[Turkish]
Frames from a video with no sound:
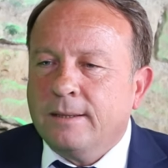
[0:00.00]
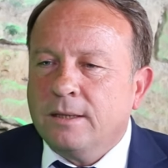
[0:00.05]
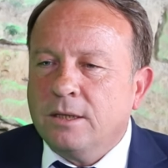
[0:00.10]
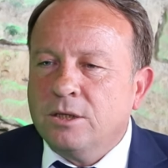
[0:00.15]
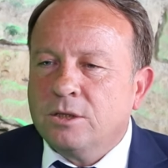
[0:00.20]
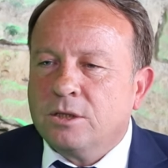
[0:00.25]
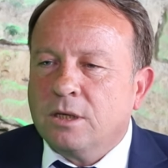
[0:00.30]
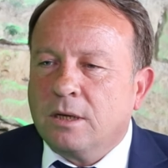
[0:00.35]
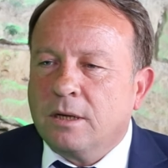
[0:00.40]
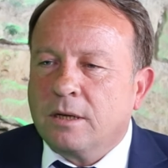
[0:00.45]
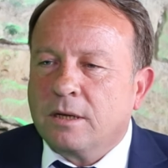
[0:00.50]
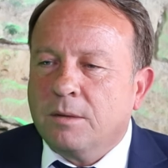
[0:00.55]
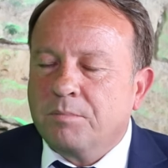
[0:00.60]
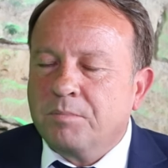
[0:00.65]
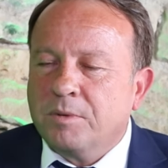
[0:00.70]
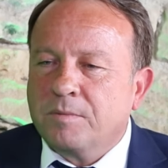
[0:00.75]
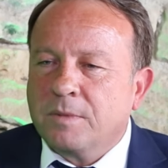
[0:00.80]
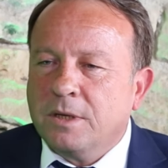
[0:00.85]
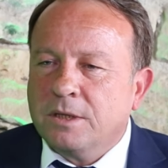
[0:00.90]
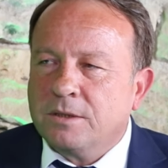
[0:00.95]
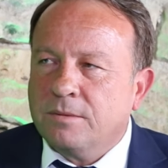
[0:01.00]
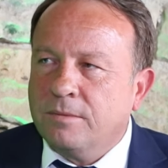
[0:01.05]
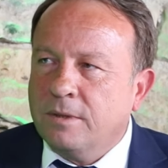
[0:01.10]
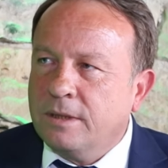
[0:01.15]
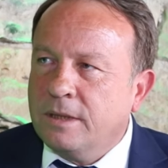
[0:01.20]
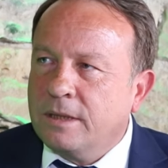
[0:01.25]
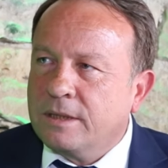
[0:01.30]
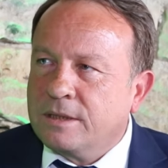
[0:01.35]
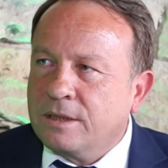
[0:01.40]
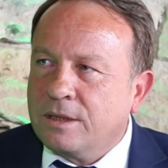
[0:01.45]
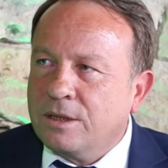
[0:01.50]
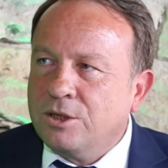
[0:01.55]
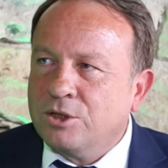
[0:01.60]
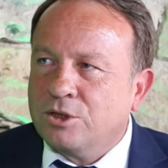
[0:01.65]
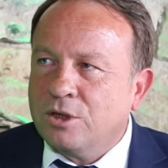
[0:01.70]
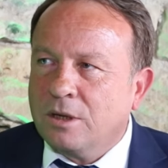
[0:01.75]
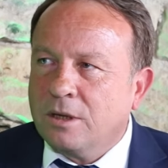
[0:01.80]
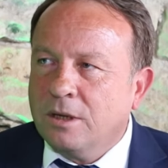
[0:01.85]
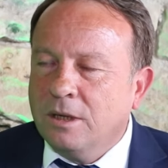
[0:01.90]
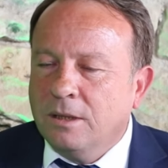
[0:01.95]
İnşallah Rabbim nasip ederse de
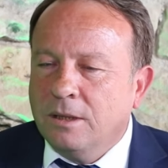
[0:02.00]
inşallah